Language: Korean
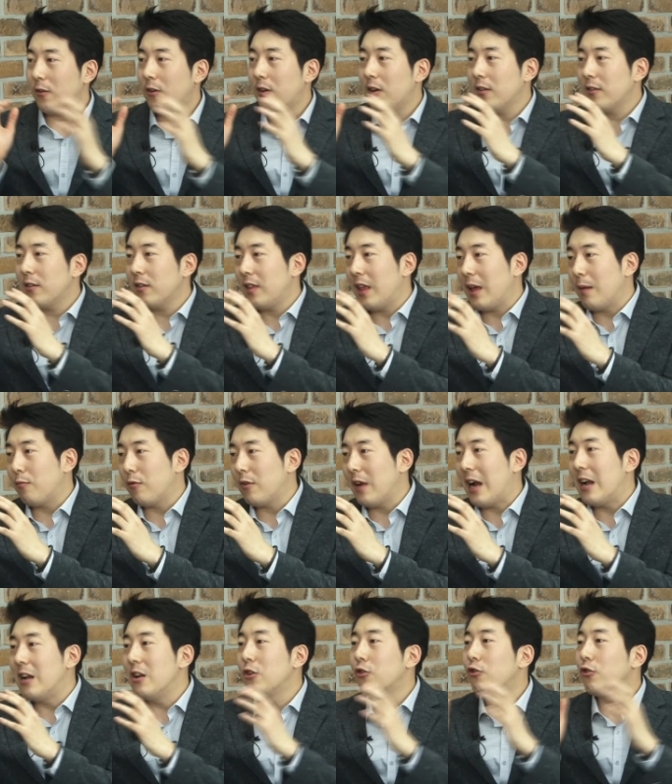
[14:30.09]
클러스터 내부를
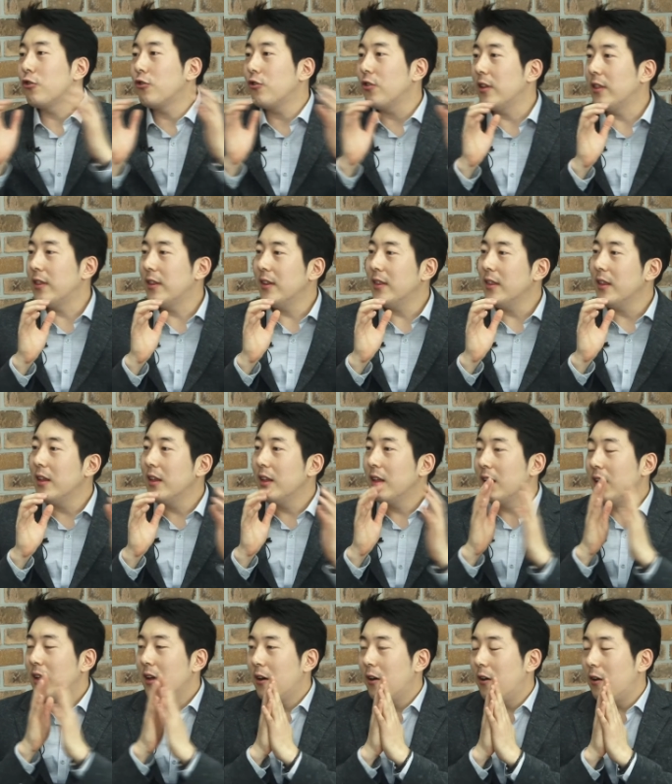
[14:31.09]
알려줄 수 있는
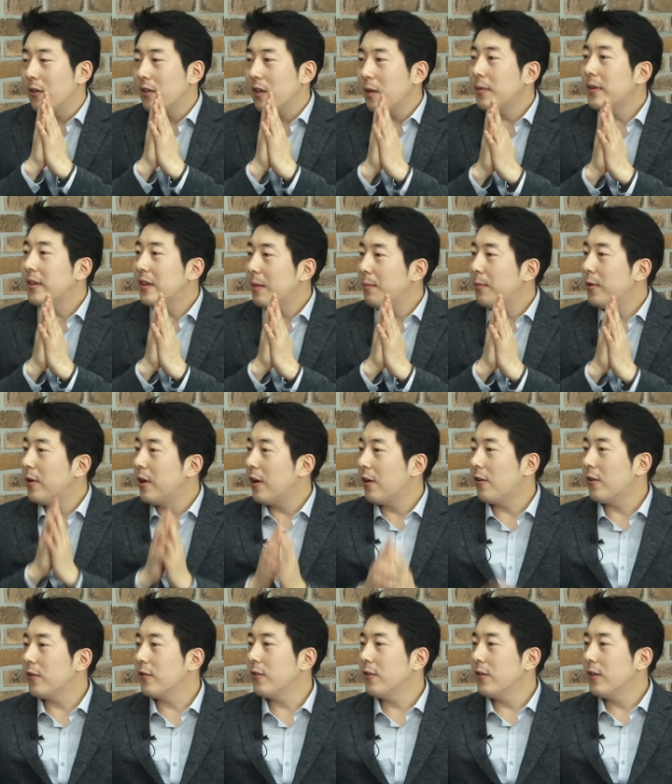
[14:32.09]
어, 서비스가 필요한
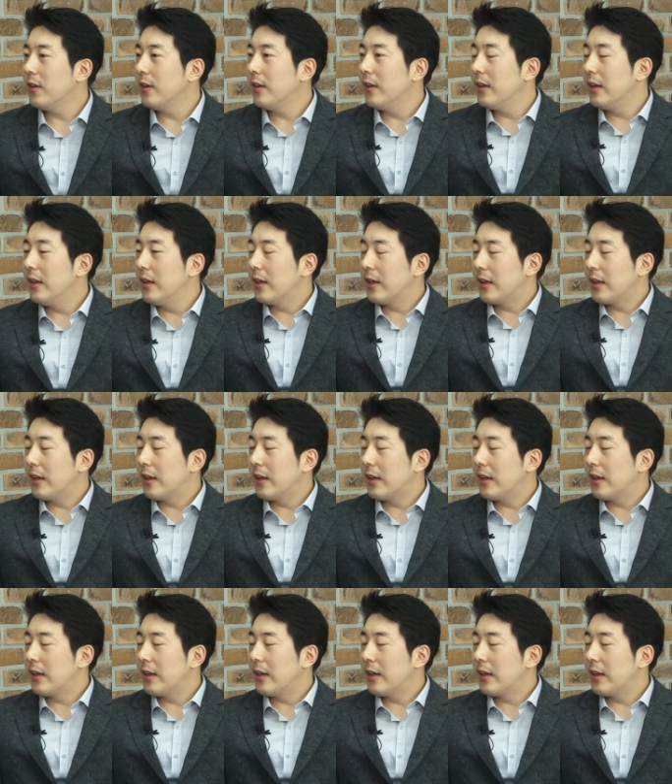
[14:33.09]
거죠. 네네.